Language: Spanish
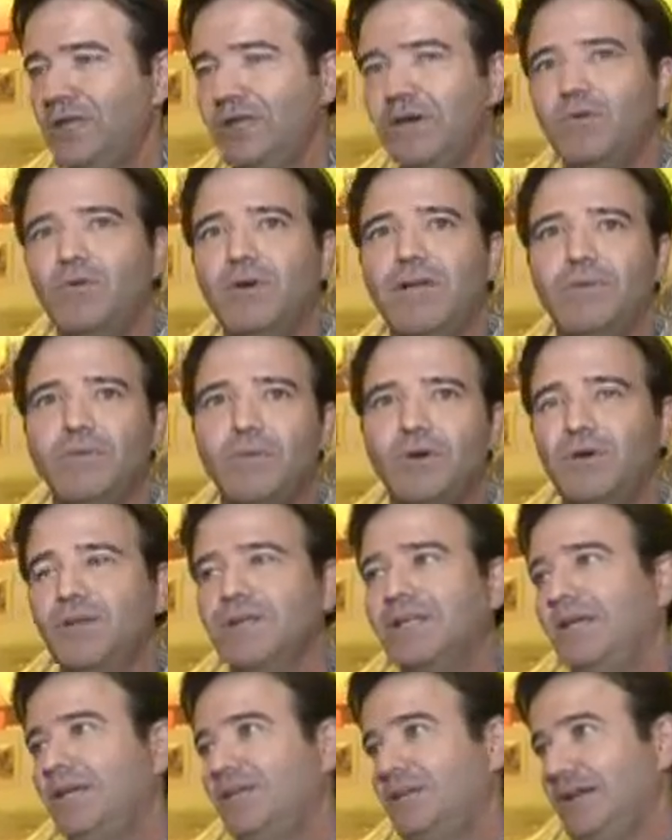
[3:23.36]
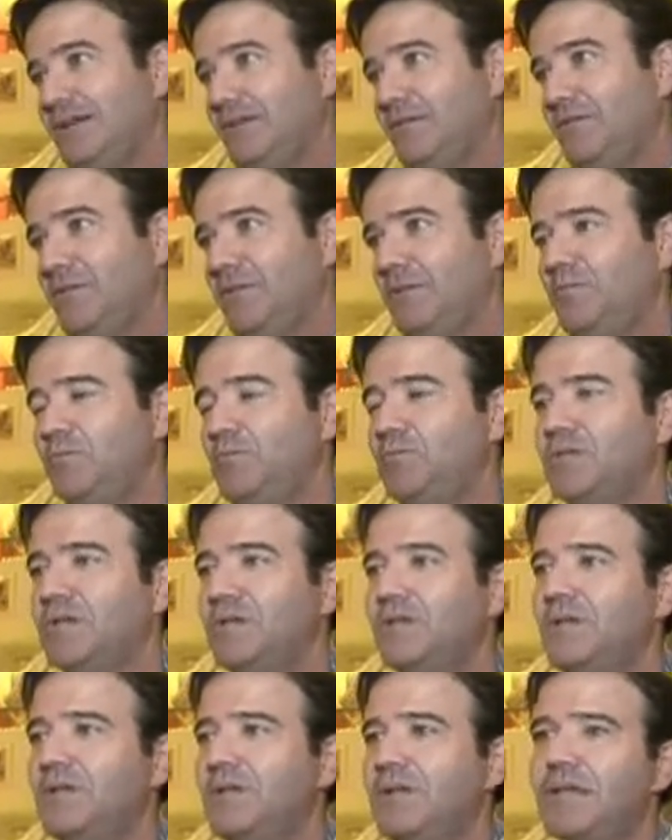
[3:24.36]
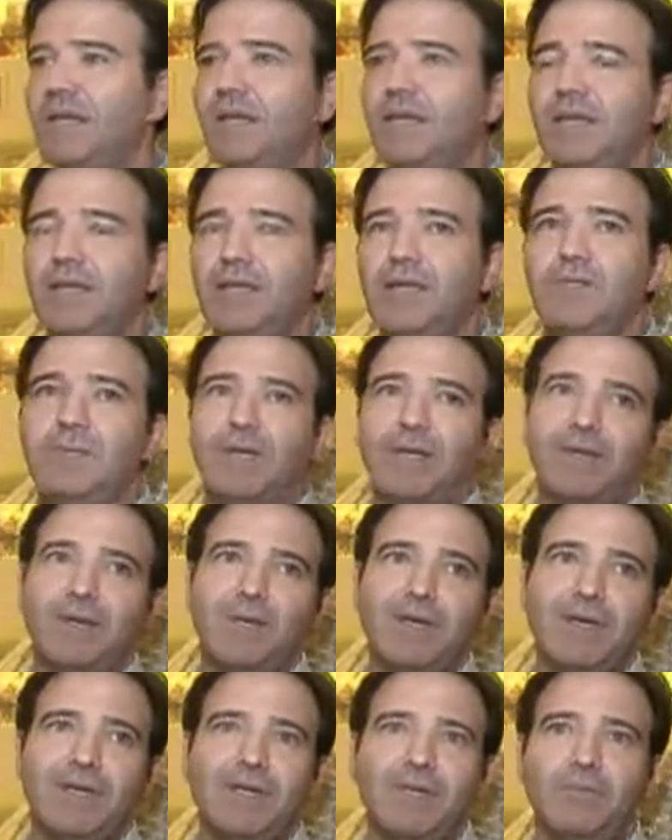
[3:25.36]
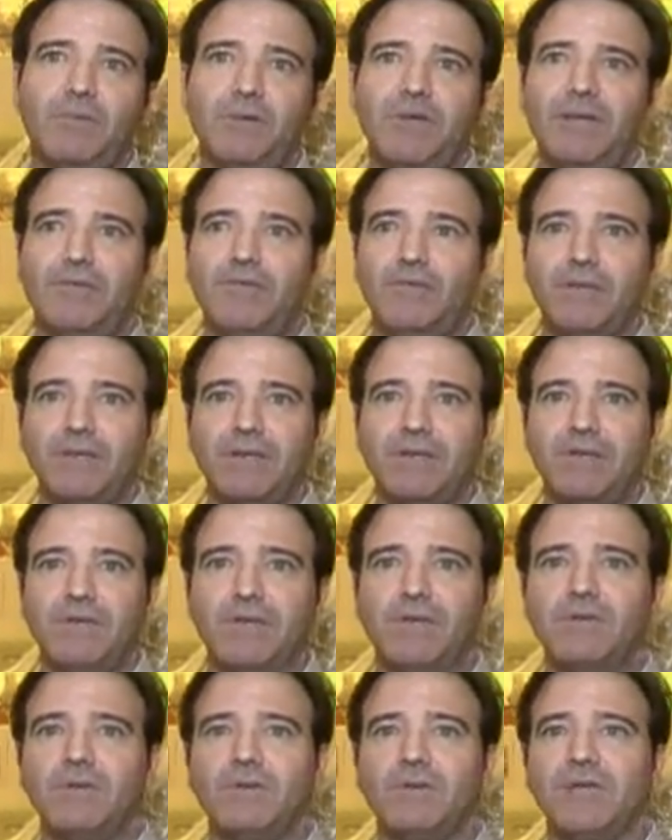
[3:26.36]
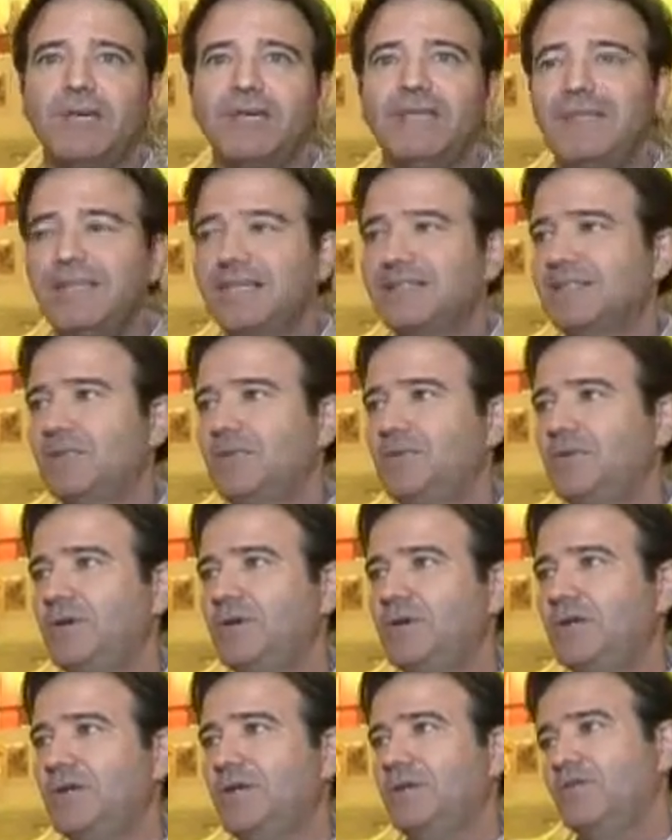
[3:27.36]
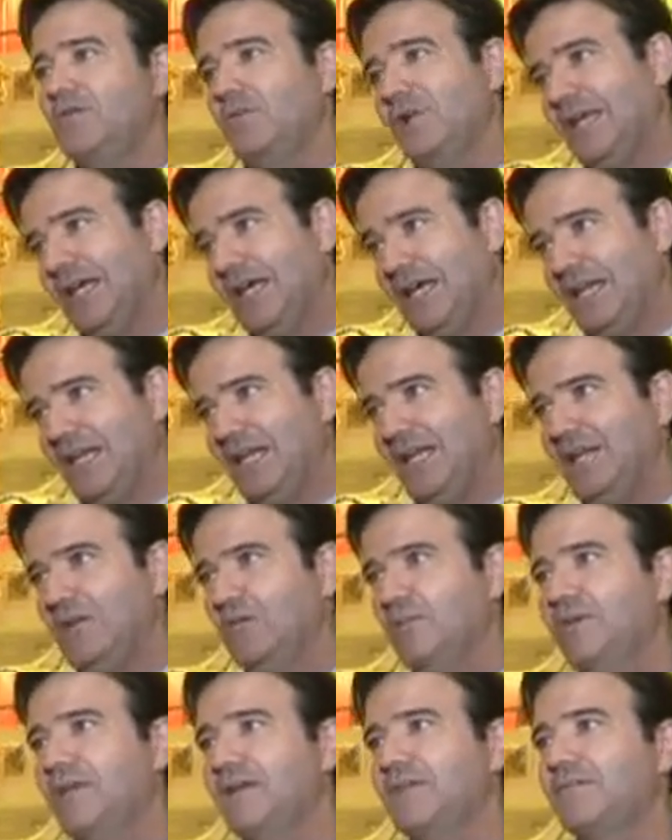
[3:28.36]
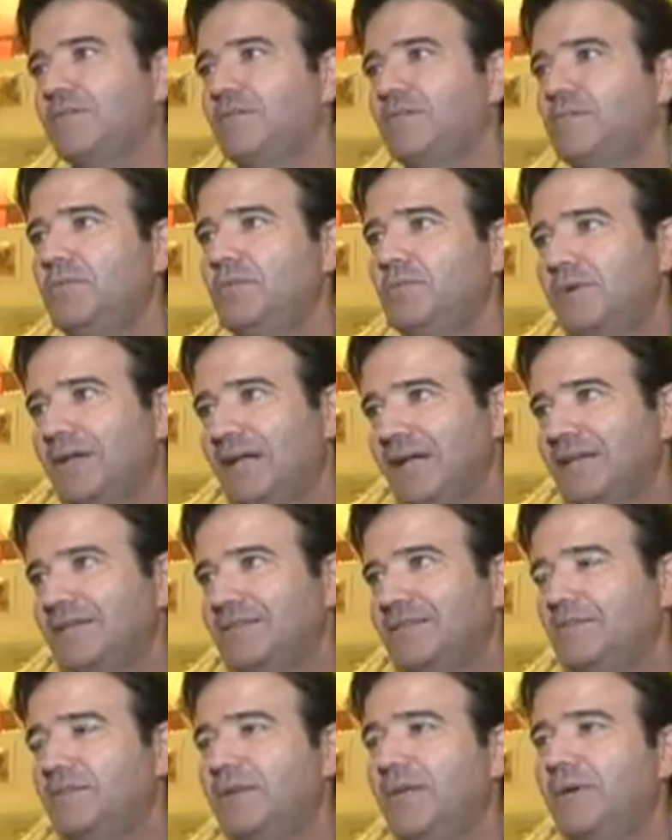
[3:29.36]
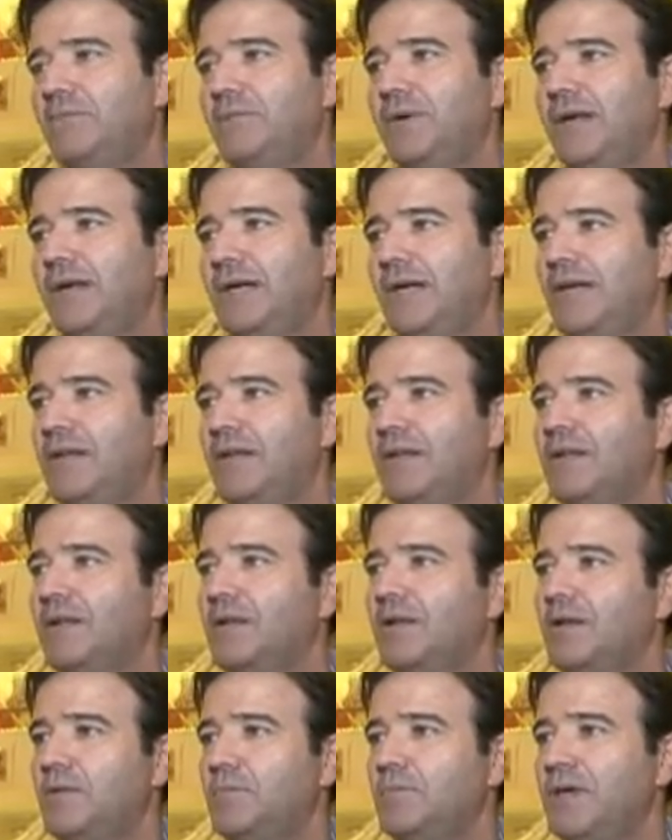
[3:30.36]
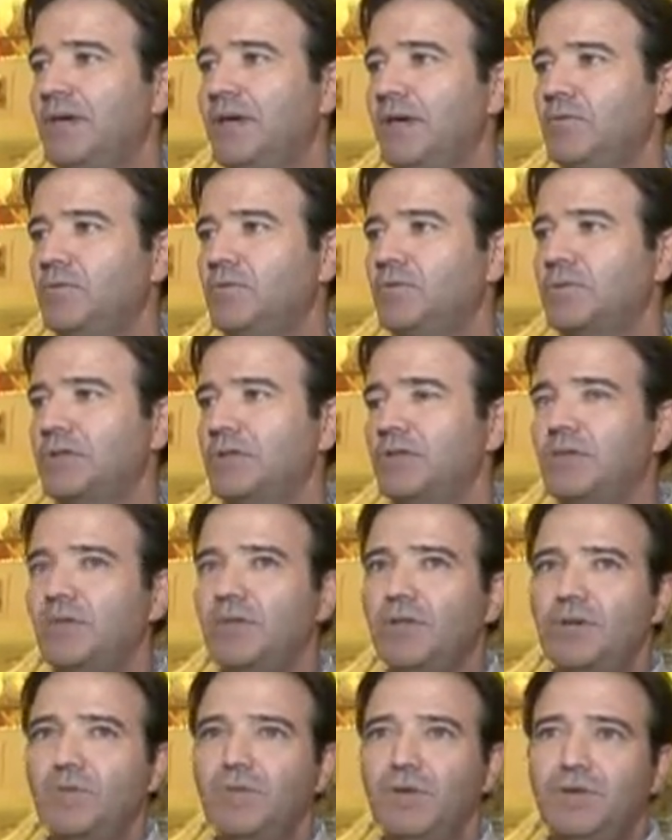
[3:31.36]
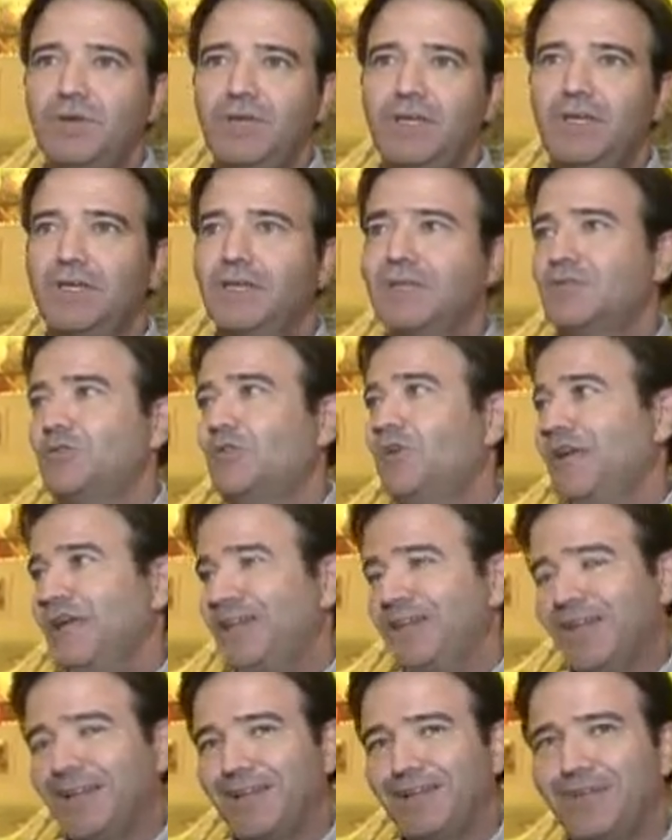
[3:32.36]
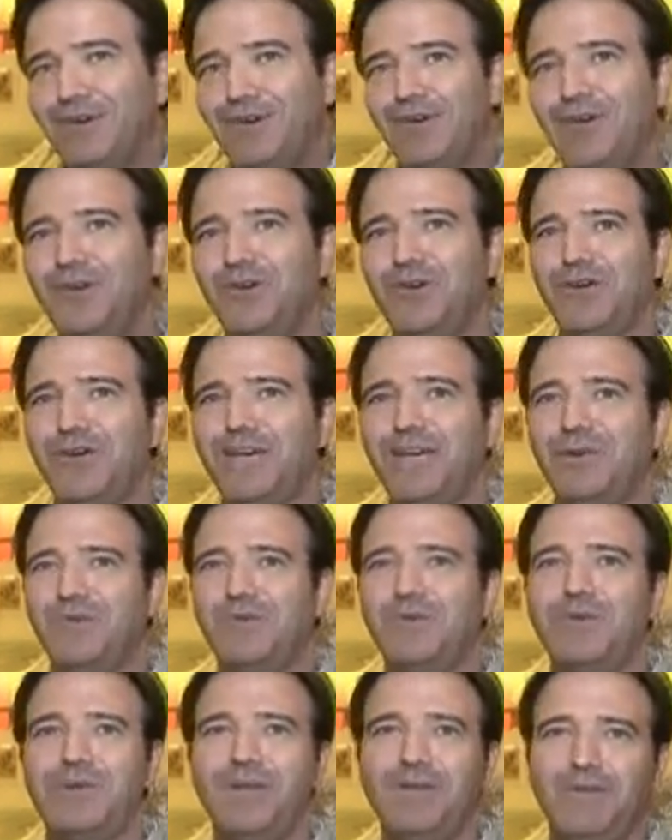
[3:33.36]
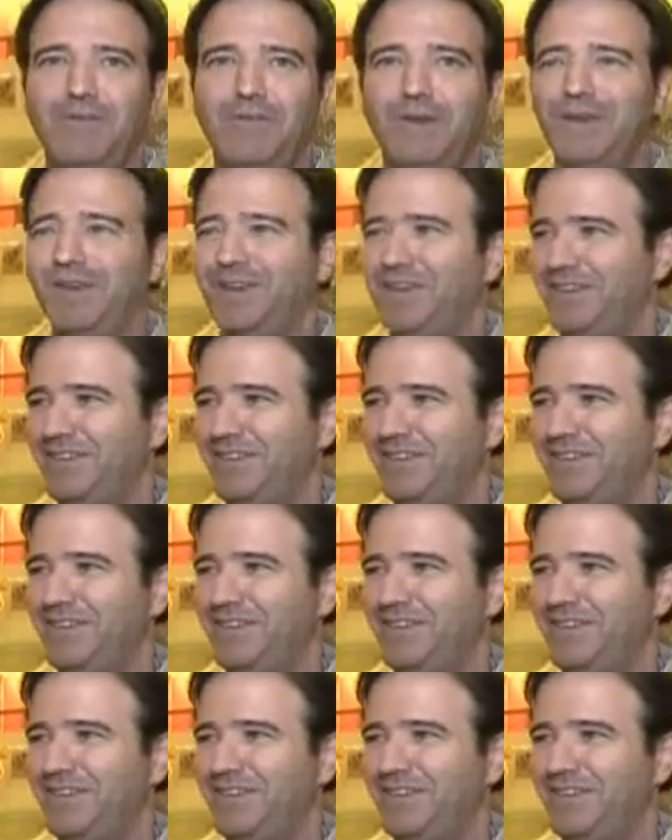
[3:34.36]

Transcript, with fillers: inauguramos estas instalaciones del museo y previamente pues, la Fundación Endesa pues, hizo la, iluminación pues, para que sirviera para, para el museo y bueno, y estas son las instalaciones que ahora podréis ver.